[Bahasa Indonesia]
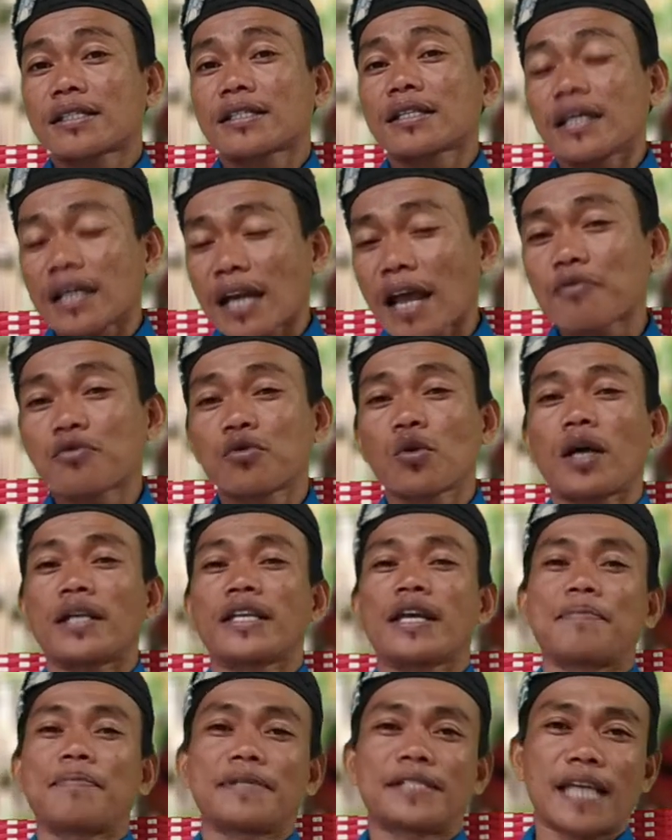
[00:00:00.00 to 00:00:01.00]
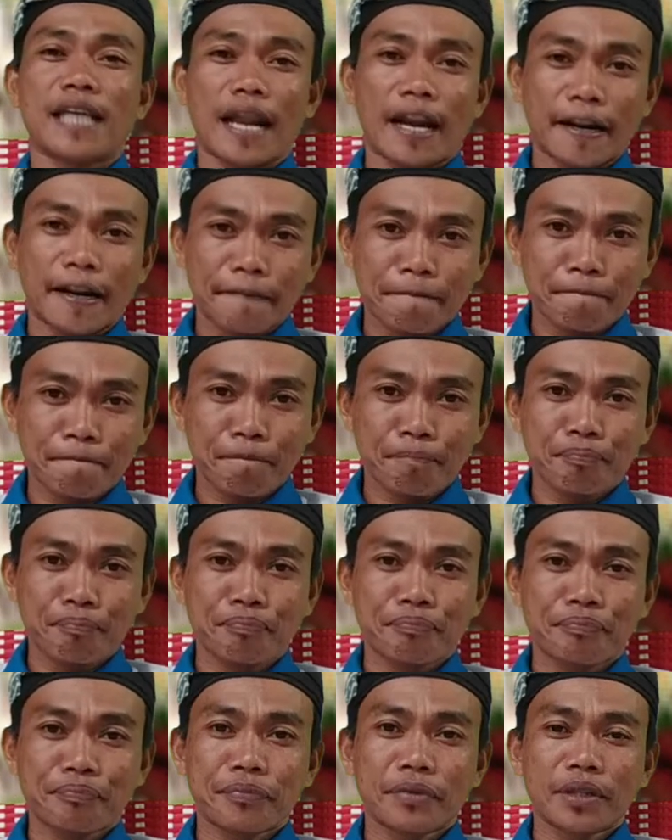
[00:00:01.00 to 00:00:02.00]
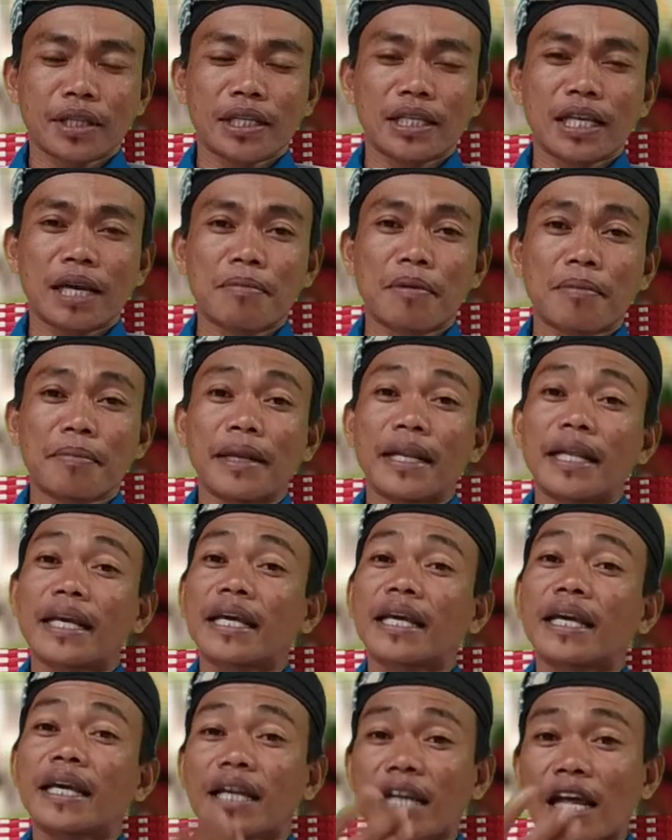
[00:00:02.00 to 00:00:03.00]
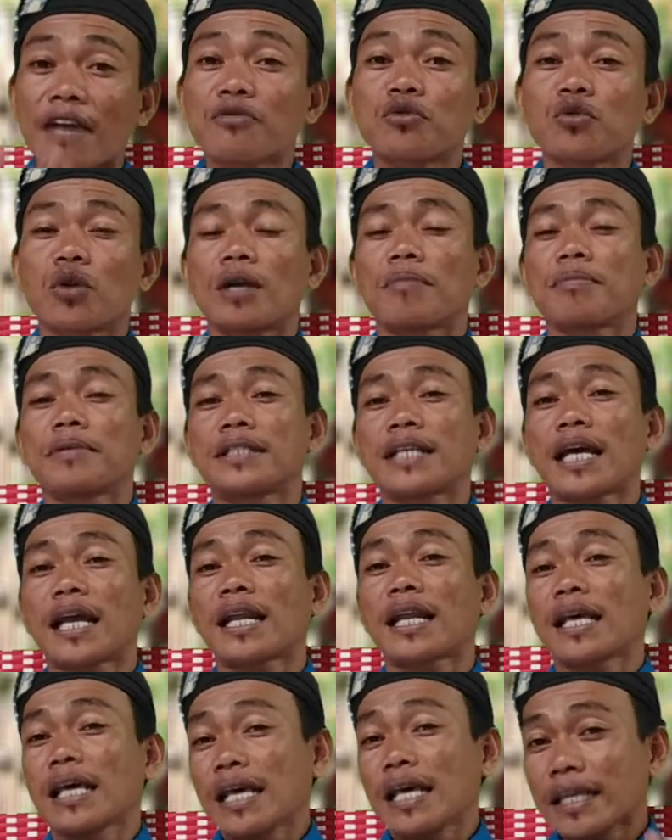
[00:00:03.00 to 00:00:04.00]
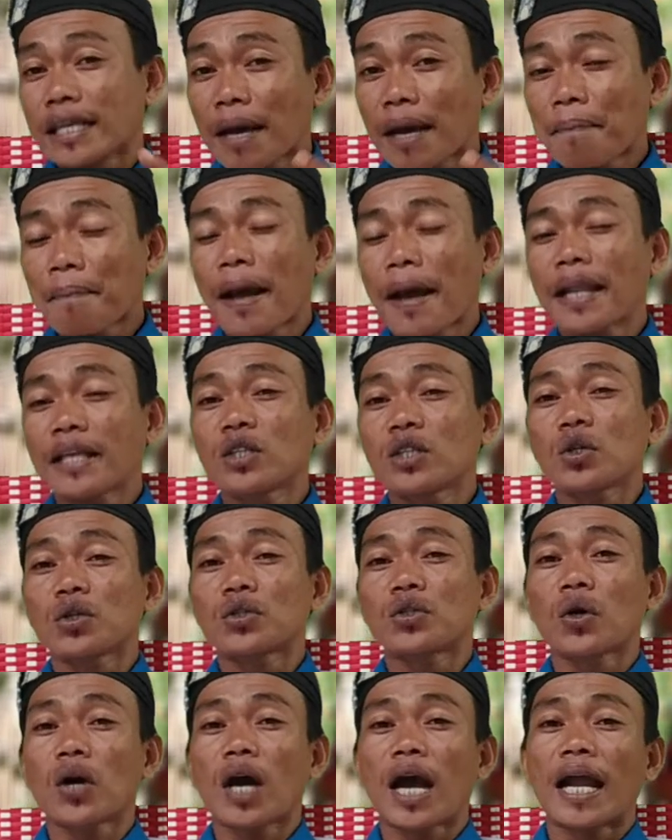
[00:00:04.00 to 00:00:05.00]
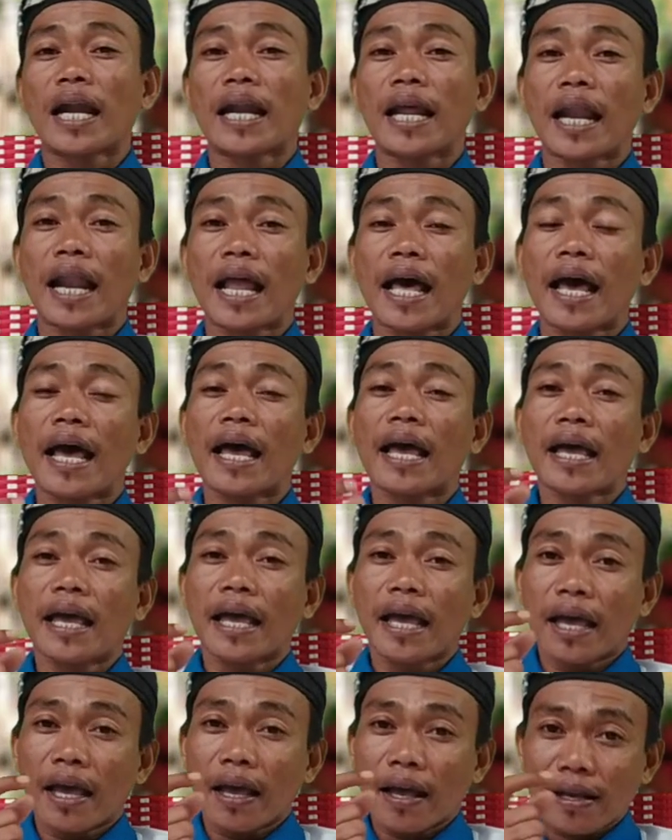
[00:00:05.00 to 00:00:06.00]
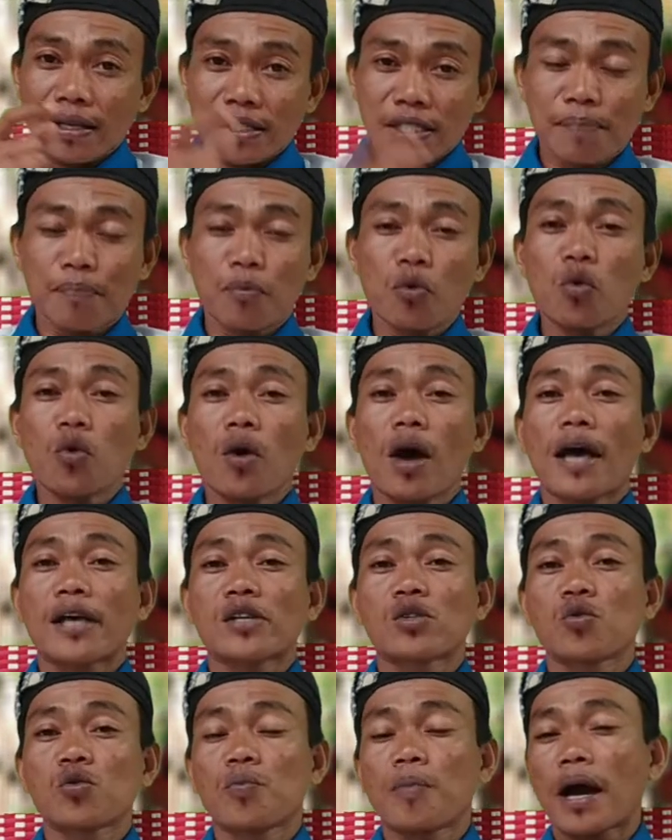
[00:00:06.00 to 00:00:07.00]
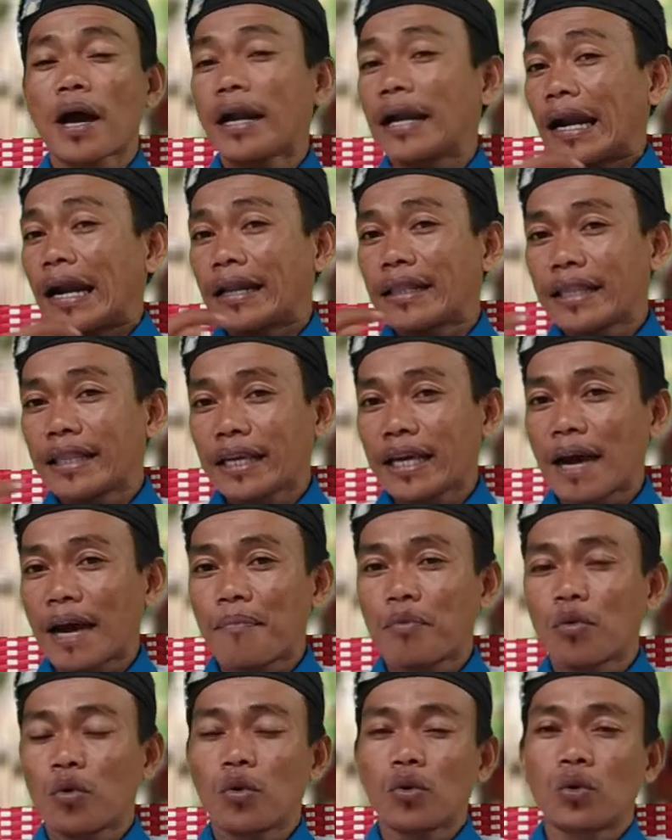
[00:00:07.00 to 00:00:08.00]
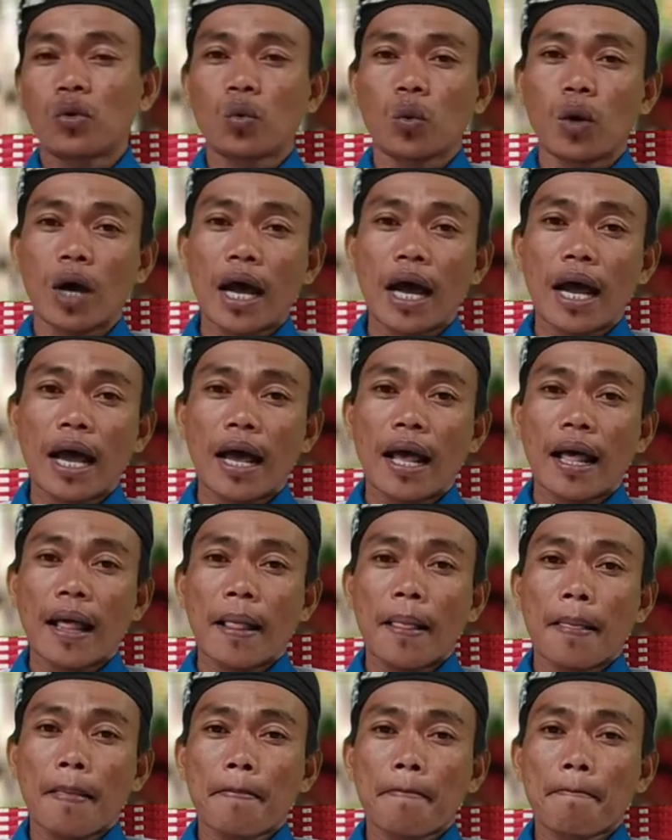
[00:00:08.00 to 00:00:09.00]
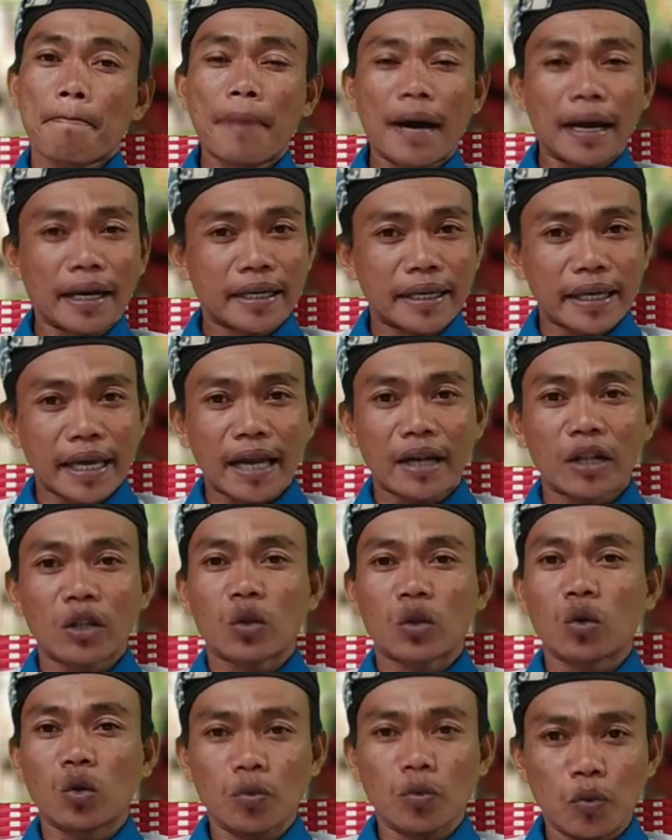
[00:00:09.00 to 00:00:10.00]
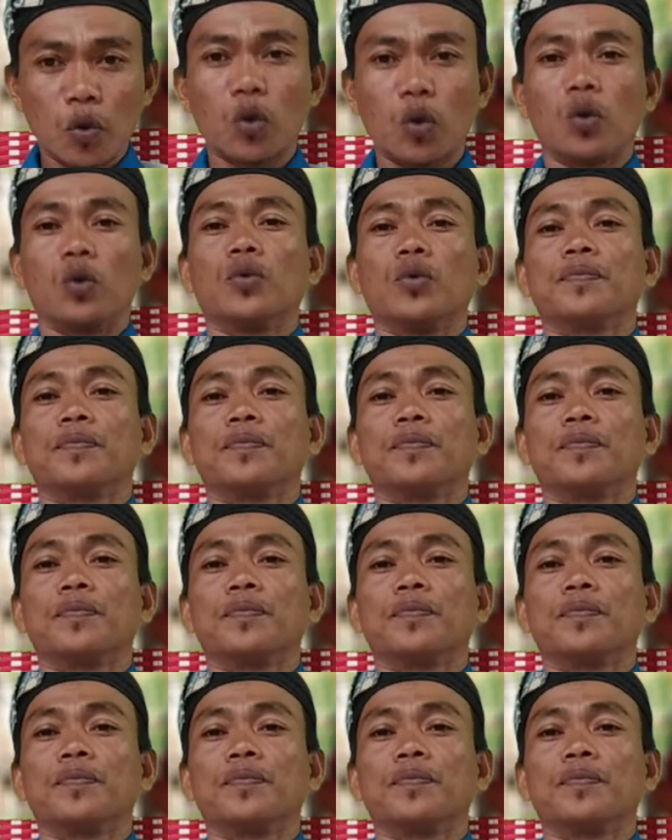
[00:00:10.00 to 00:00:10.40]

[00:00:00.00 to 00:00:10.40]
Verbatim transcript: kenafsuannya besar yang memiliki kenafsuan besar yang paling cocok adalah 10 asuba dan 32 bagian tubuh.